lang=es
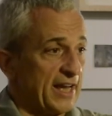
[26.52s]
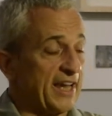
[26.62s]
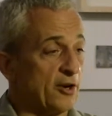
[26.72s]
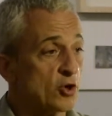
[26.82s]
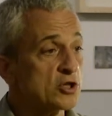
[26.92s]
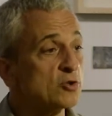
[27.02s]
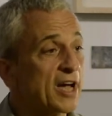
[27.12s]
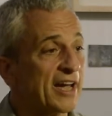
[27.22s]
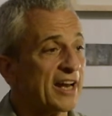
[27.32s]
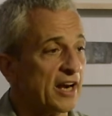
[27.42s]
que no es
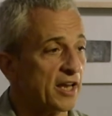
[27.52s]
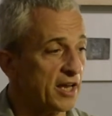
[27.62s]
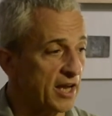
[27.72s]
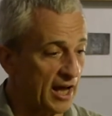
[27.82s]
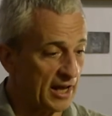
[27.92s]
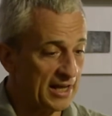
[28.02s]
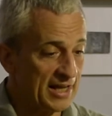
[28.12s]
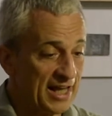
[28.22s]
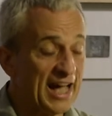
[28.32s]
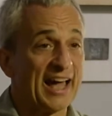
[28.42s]
una jerarquía
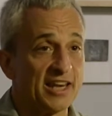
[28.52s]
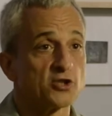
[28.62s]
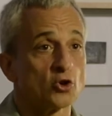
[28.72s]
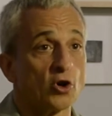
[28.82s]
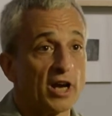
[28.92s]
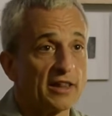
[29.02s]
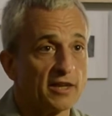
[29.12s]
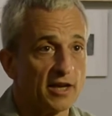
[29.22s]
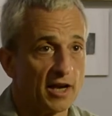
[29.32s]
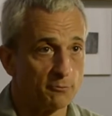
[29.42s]

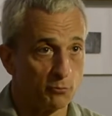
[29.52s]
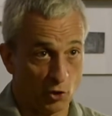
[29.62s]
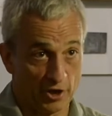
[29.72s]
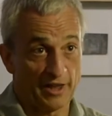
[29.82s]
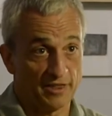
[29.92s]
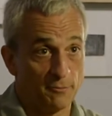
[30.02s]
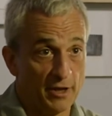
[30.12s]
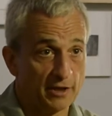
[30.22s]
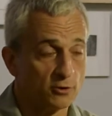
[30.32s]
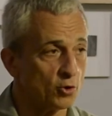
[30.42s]
aristocrática por
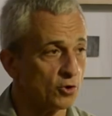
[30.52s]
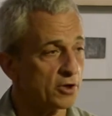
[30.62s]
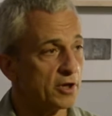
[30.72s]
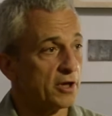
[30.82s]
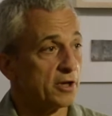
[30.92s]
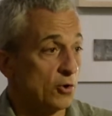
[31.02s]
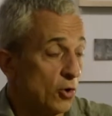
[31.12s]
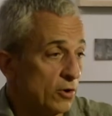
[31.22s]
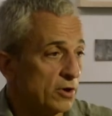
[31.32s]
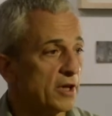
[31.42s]
nacimiento,
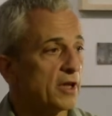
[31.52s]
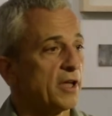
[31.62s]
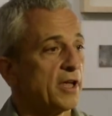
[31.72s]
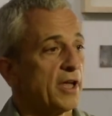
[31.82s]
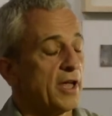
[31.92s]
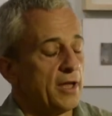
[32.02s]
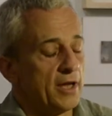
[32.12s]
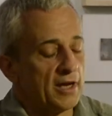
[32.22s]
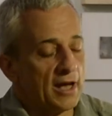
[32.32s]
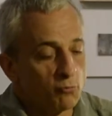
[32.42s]
no,
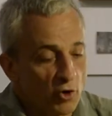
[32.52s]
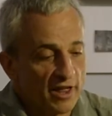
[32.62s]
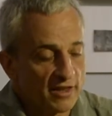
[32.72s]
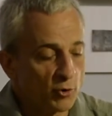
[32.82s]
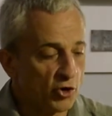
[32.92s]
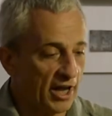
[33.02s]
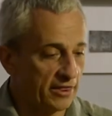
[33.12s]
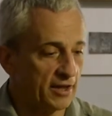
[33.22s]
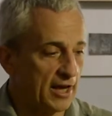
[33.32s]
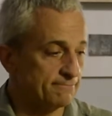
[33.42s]
eh, la buena
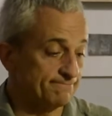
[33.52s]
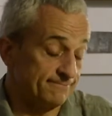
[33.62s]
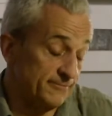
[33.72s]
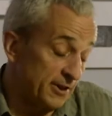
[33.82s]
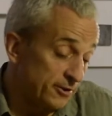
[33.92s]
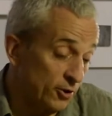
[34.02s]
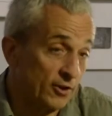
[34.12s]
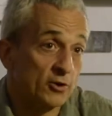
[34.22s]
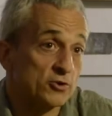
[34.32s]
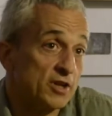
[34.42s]
democracia, dentro
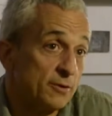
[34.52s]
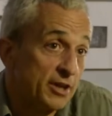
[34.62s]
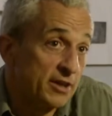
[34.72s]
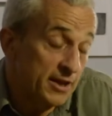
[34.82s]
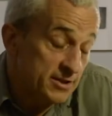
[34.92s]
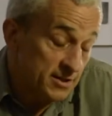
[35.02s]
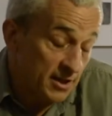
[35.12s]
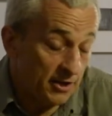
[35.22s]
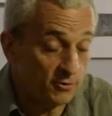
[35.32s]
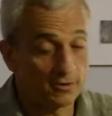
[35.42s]
de los límites,
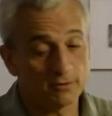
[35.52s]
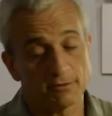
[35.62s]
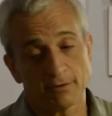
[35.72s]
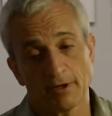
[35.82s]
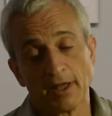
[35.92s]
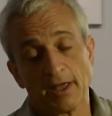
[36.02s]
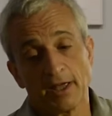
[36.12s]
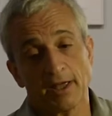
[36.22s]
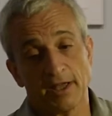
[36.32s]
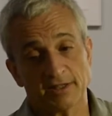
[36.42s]
claro,
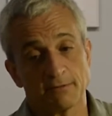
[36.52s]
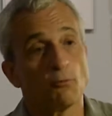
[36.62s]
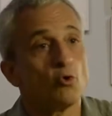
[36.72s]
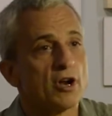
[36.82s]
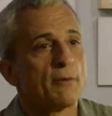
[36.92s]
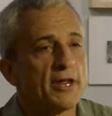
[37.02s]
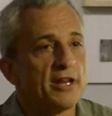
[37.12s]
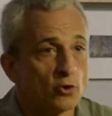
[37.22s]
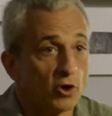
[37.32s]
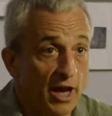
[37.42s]
es una
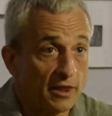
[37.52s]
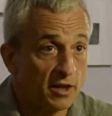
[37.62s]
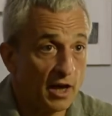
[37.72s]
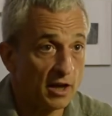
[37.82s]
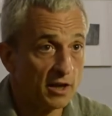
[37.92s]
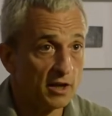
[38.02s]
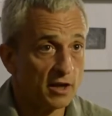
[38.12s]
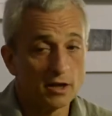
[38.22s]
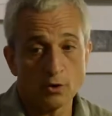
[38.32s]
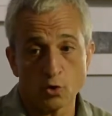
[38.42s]
meritocracia.
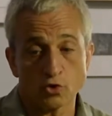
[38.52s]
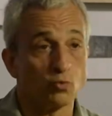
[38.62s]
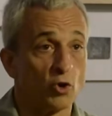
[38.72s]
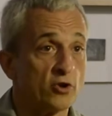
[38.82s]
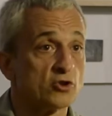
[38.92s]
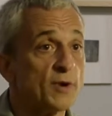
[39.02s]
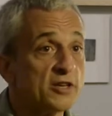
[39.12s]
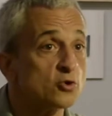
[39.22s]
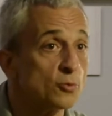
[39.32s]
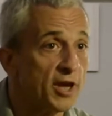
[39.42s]
Los buenos
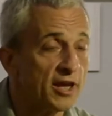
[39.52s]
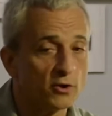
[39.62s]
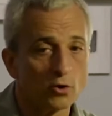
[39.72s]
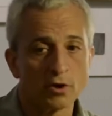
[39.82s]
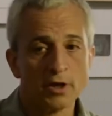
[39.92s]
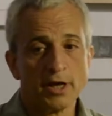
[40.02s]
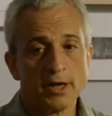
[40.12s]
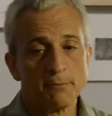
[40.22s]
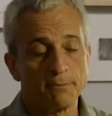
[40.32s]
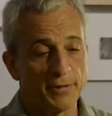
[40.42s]
van subiendo,
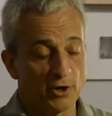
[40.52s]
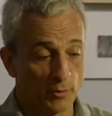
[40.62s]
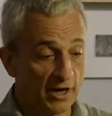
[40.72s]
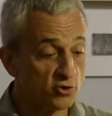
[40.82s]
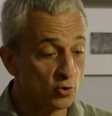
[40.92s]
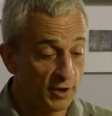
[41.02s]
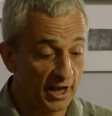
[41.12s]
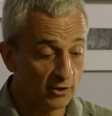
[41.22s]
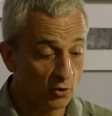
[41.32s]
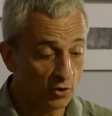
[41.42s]
pero van
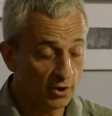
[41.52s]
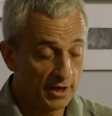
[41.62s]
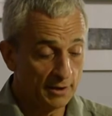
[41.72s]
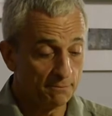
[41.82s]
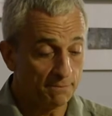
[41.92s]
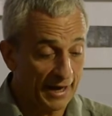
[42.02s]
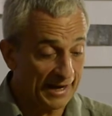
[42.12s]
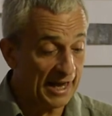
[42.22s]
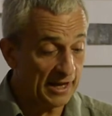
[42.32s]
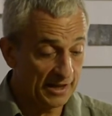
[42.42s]
subiendo
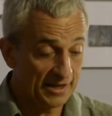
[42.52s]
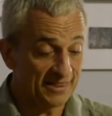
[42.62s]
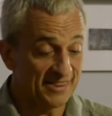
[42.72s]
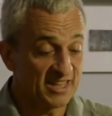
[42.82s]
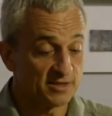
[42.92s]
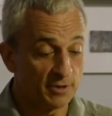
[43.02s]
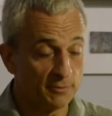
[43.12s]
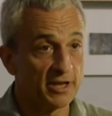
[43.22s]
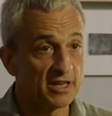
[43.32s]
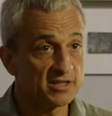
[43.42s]
para
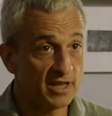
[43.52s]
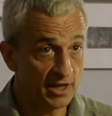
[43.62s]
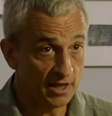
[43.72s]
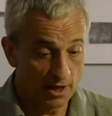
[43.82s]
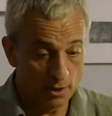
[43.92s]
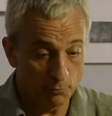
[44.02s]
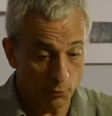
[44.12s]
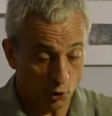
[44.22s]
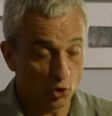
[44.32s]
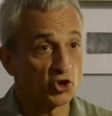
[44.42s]
desvivirse
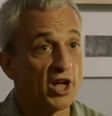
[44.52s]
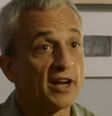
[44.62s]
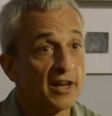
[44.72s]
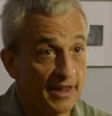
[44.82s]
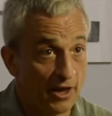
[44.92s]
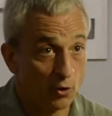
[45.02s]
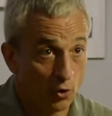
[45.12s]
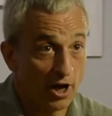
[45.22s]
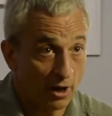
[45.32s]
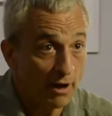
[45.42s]
por los que han
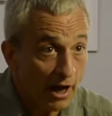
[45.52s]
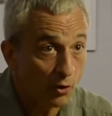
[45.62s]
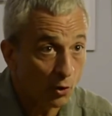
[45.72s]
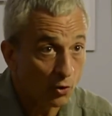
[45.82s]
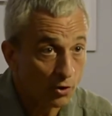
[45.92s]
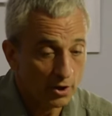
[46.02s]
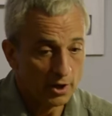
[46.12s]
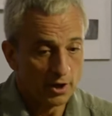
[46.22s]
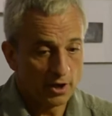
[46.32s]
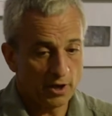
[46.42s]
quedado abajo.
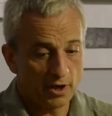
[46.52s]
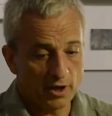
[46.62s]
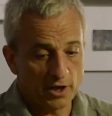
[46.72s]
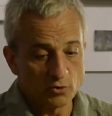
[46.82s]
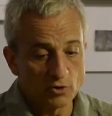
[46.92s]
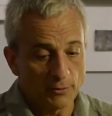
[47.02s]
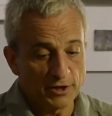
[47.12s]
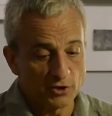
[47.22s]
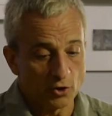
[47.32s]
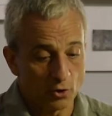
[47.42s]
Es una
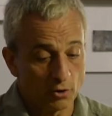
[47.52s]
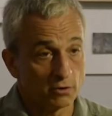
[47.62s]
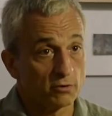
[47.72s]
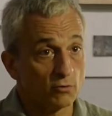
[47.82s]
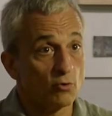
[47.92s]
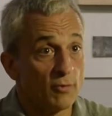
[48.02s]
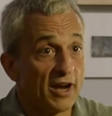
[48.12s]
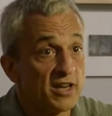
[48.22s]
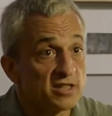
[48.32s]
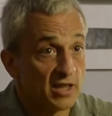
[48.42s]
visión
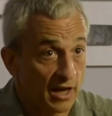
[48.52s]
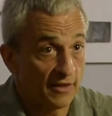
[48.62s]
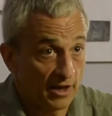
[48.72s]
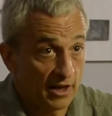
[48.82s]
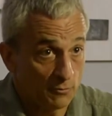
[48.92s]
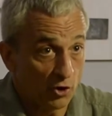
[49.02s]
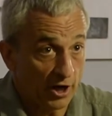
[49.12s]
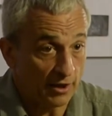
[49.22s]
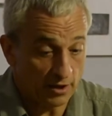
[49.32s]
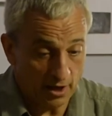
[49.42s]
humanista la de la
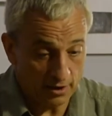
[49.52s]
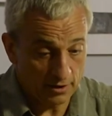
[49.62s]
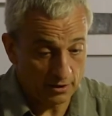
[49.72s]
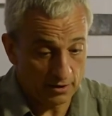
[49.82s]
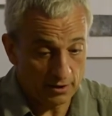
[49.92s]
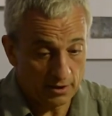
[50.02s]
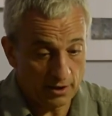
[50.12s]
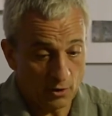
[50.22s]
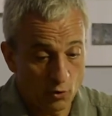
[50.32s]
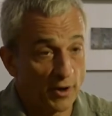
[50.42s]
democracia.
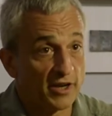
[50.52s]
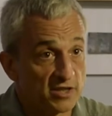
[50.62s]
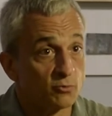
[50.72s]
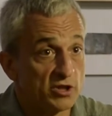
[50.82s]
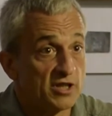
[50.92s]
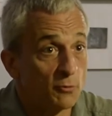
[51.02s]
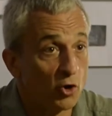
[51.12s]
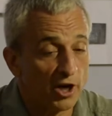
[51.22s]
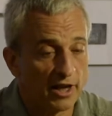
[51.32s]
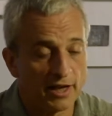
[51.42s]
Eh, el humanismo es
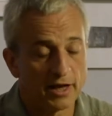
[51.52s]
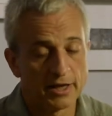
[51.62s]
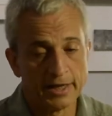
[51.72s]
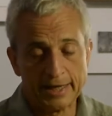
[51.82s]
demócrata.